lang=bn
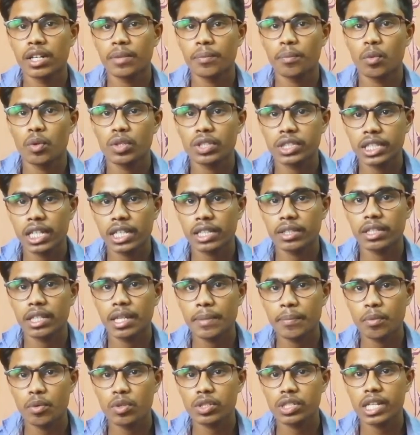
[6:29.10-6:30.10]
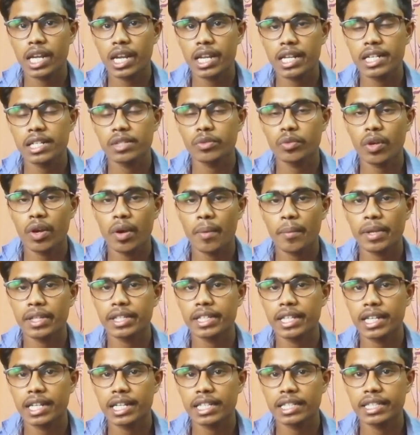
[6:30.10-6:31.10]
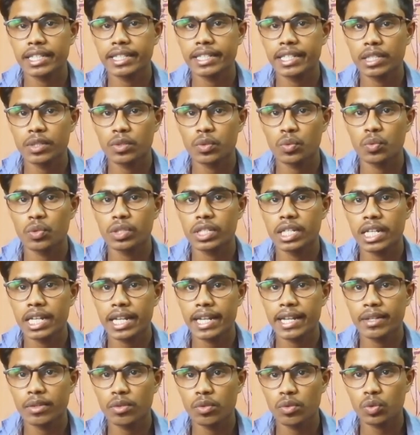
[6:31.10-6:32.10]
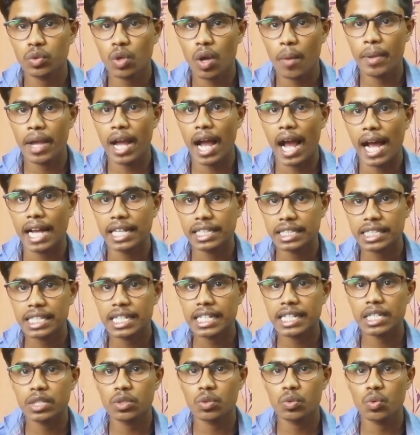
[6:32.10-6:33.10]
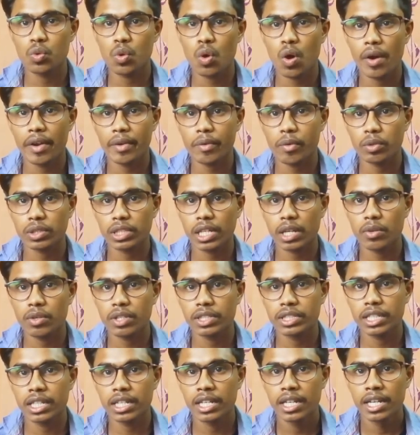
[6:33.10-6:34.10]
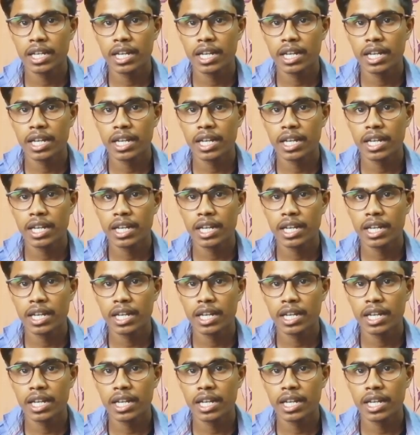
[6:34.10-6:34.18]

পোস্টার তাই পোস্টারে কিন্তু আমরা দেখেছি যে শুটিং কিন্তু সবে আজ থেকে শুরু হওয়ার কথা রয়েছে